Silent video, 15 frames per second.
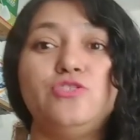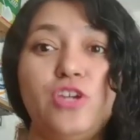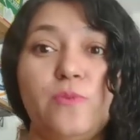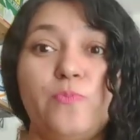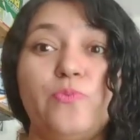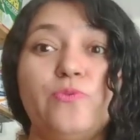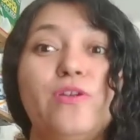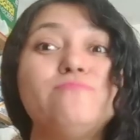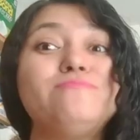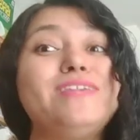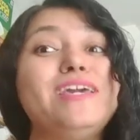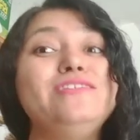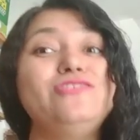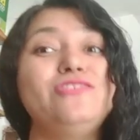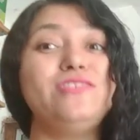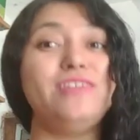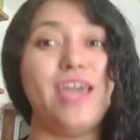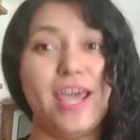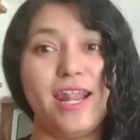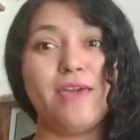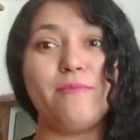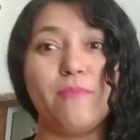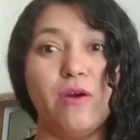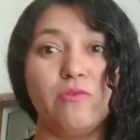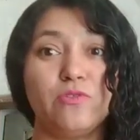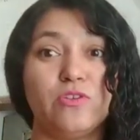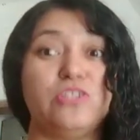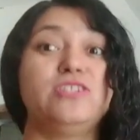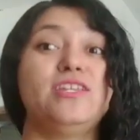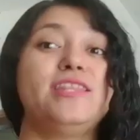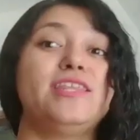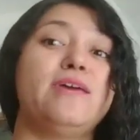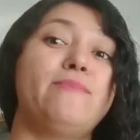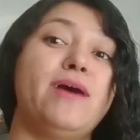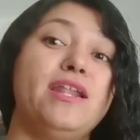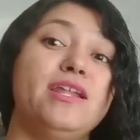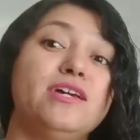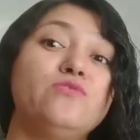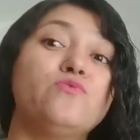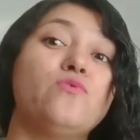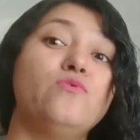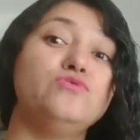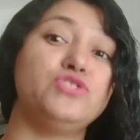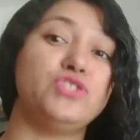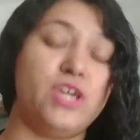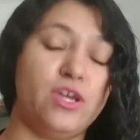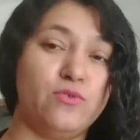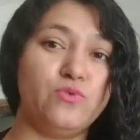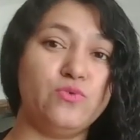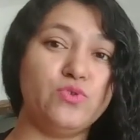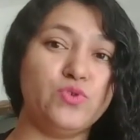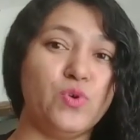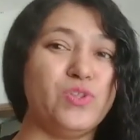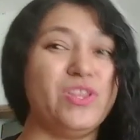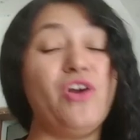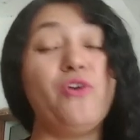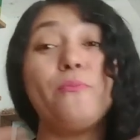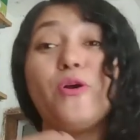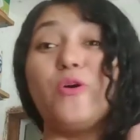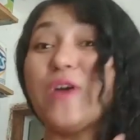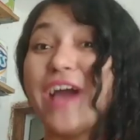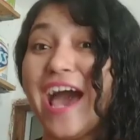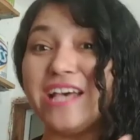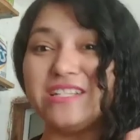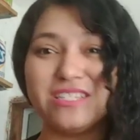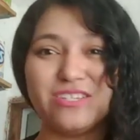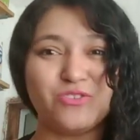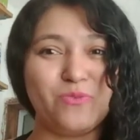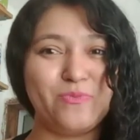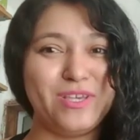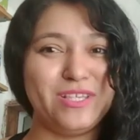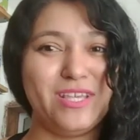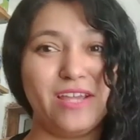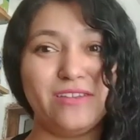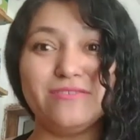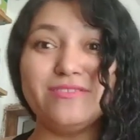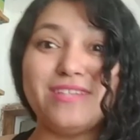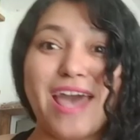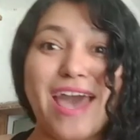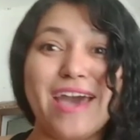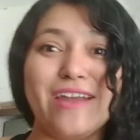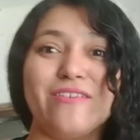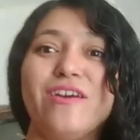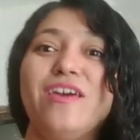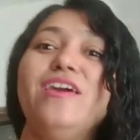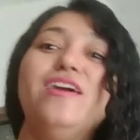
tipo, não tem dinheiro em mão, então a gente está trabalhando com o dinheiro dos outros. É o meu caso que comecei do zero.